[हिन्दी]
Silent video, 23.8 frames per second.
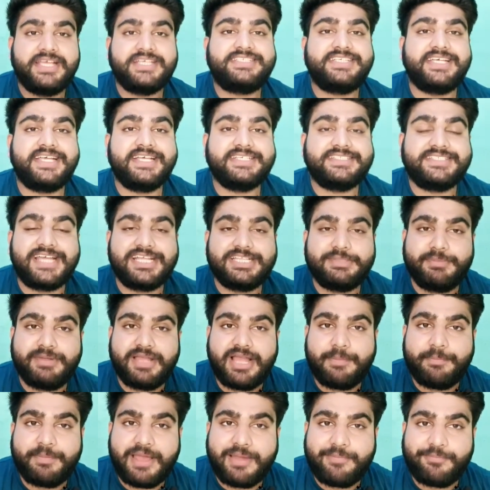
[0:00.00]
इसी के साथ में
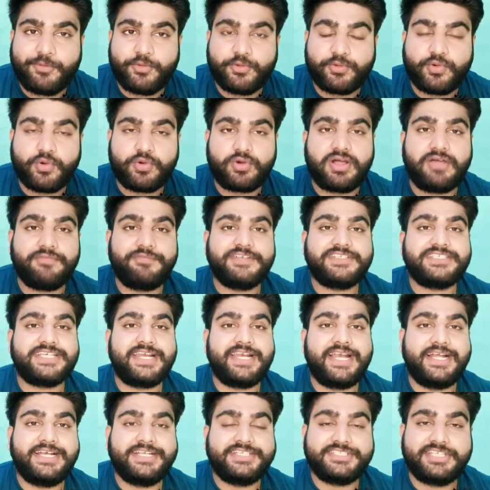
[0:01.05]
यहाँ पे आप लोग को काफी
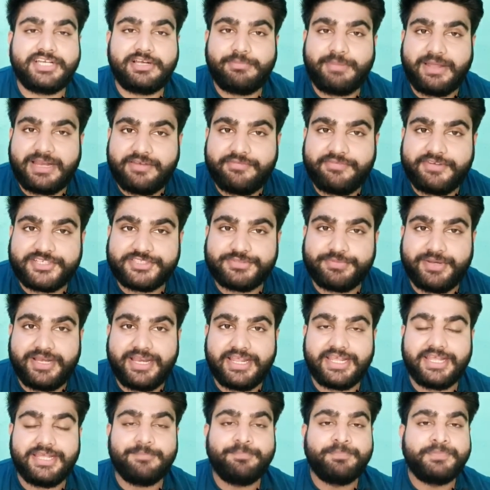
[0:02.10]
सारे एडिशनल बेनिफिट्स
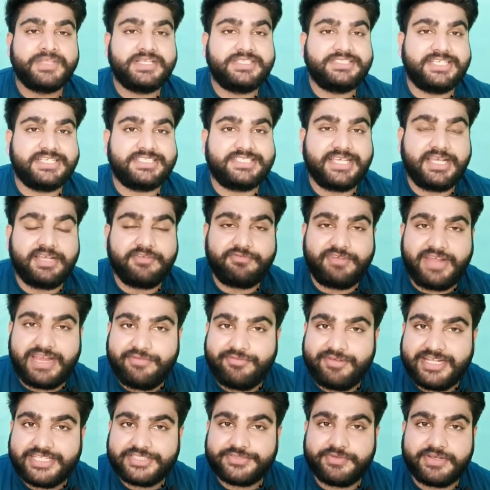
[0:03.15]
मिलेंगे जैसे
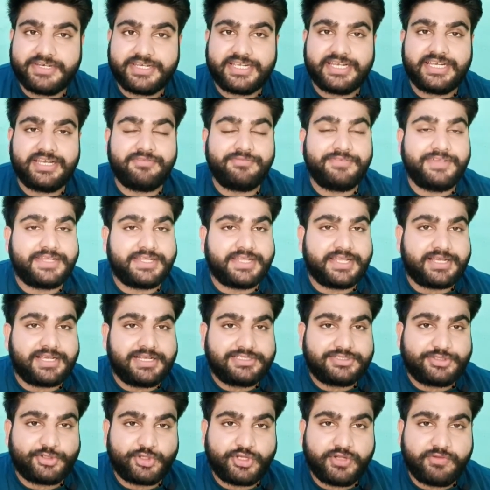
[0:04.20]
फाइव डेज वर्किंग ए वीक के
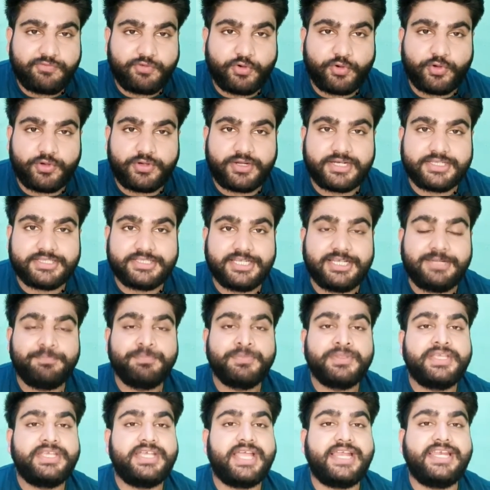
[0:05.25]
कल्चर को फॉलो करते हैं
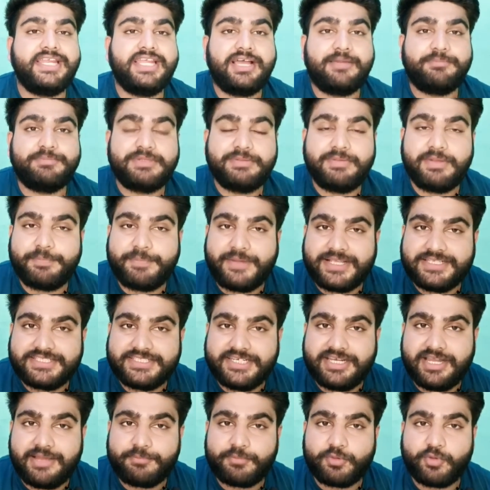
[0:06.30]
यानी हफ्ते में पांच
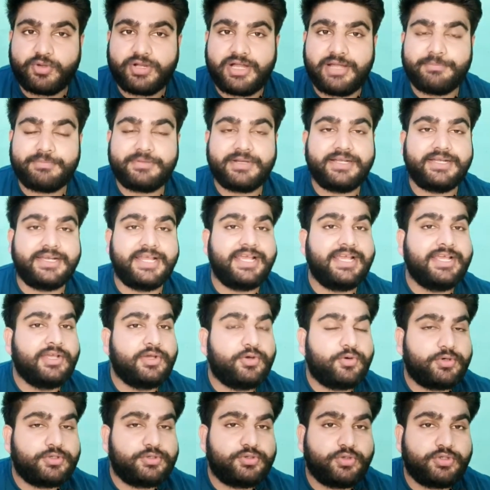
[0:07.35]
दिन आपको काम करना
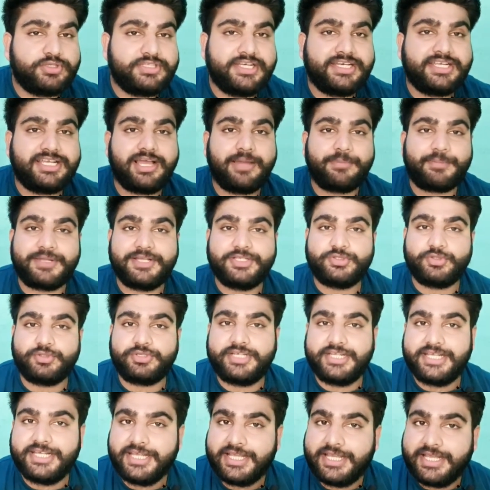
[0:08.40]
है और दो दिन की आपकी
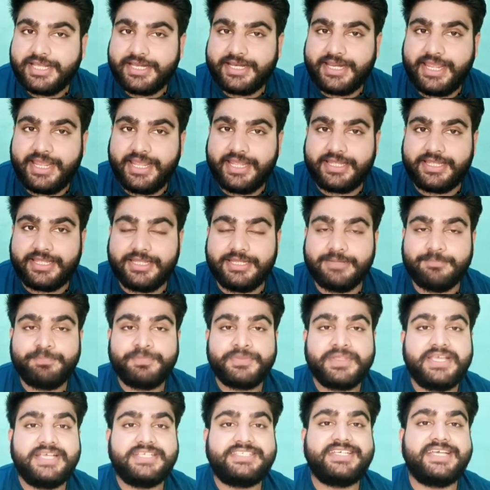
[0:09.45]
छुट्टी रहेगी
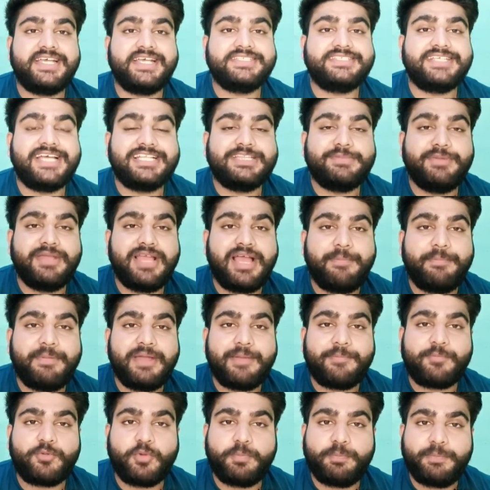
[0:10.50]
इसी के साथ में यहाँ पे
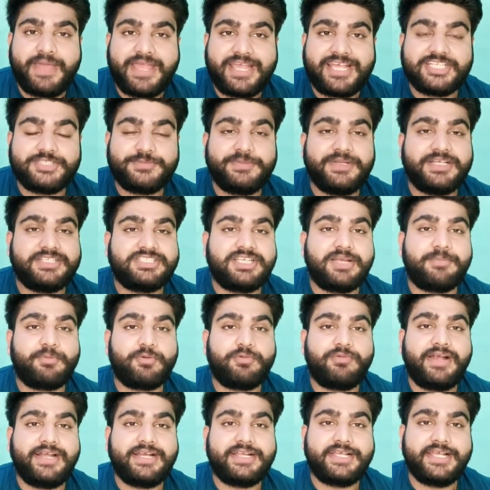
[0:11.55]
आपको पैकेज भी अच्छा
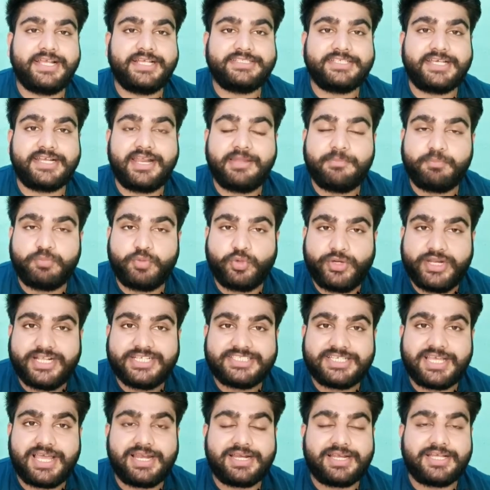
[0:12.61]
प्रोवाइड किया जा रहा है पूरे
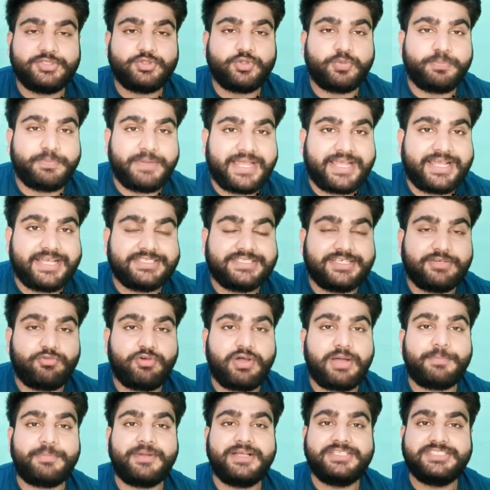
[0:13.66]
साल का जो पैकेज है
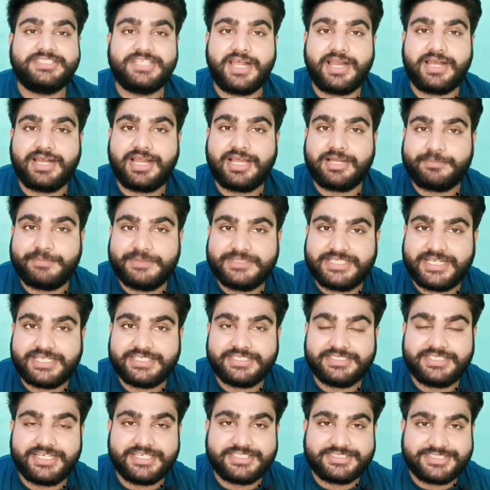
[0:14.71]
वो आपका चार लाख पचास
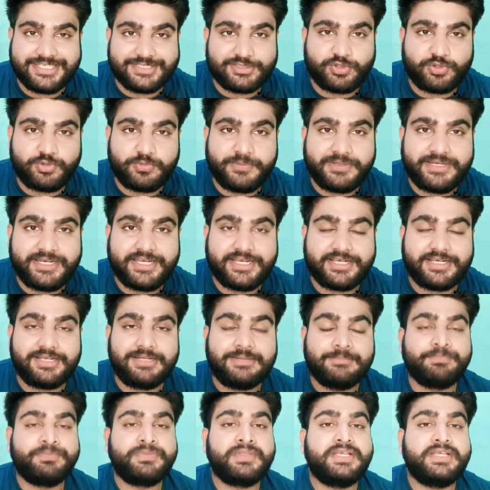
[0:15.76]
हजार छह सौ रुपये रहेगा